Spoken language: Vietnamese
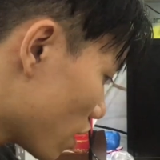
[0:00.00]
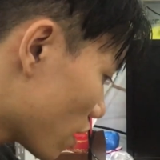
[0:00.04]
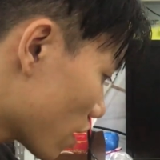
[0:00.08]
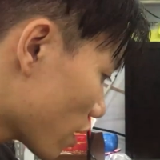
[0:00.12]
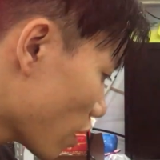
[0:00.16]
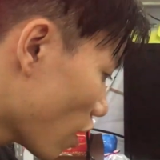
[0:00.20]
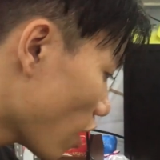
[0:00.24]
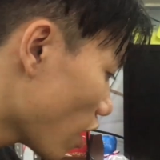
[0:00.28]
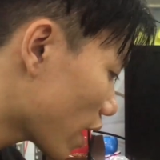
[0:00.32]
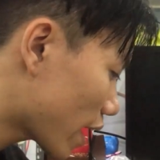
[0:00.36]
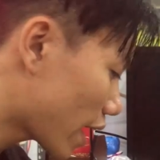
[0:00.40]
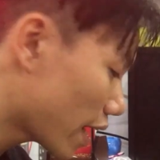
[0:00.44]

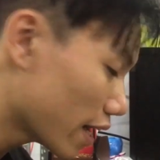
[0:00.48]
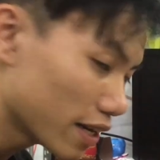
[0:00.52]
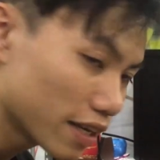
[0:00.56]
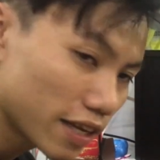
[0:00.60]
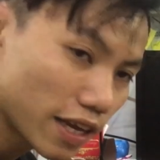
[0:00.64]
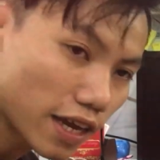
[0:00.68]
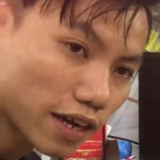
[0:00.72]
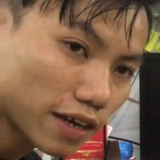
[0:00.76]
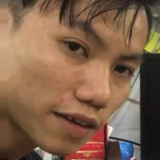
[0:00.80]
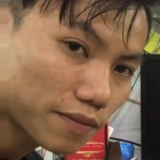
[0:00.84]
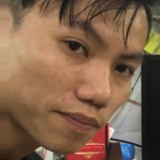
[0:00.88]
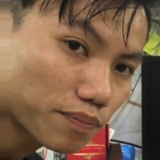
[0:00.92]
Đó là cái thứ
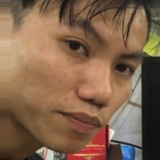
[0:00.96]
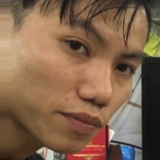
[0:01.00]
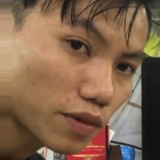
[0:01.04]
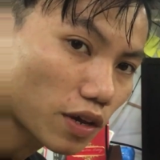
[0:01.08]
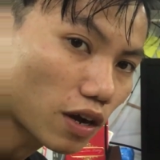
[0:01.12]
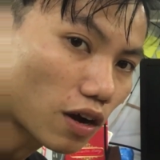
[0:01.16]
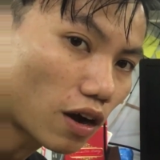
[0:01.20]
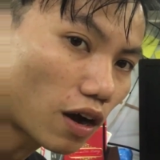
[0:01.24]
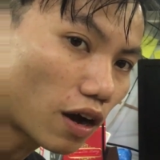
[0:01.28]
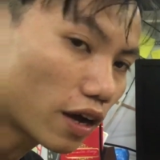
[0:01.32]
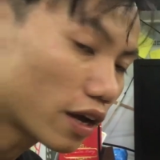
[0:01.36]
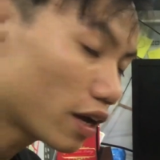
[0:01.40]
nhất
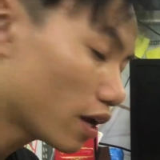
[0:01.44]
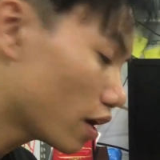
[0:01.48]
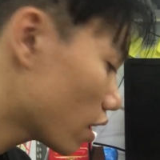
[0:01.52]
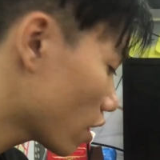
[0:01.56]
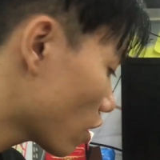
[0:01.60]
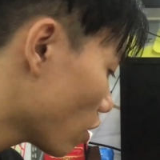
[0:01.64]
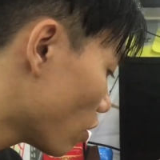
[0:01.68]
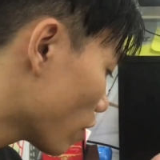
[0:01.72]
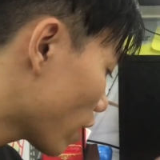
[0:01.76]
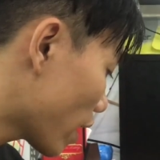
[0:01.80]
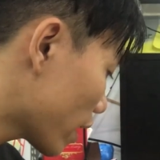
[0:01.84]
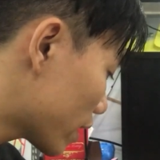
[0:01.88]
rồi
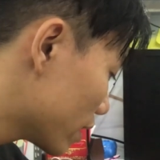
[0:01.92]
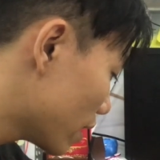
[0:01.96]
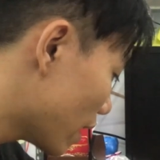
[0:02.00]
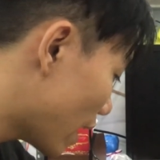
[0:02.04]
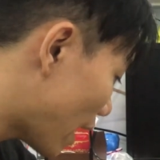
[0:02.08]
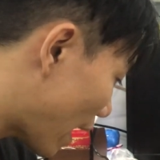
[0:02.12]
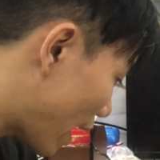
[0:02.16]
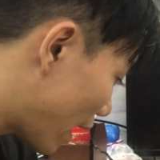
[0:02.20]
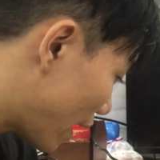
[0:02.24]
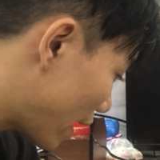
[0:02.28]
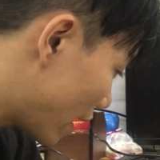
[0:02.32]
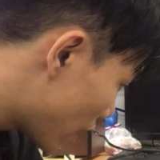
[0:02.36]
còn cách thứ
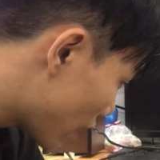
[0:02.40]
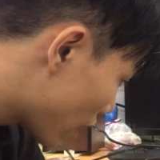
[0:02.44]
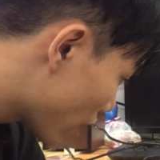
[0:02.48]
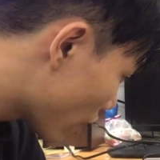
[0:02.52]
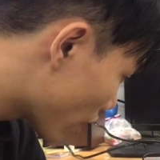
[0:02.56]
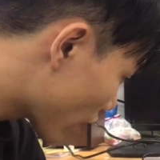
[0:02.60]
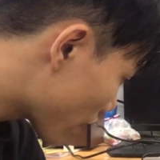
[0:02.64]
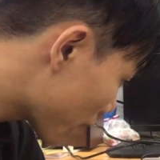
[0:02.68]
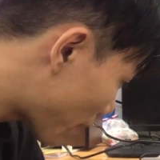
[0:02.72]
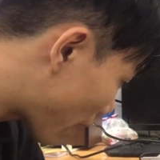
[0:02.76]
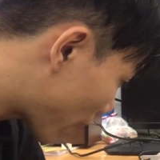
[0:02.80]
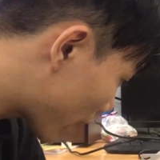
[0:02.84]
hai
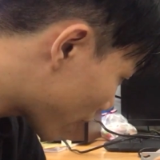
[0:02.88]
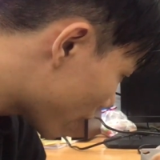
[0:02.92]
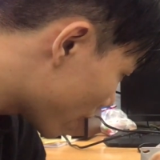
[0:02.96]
rồi các bạn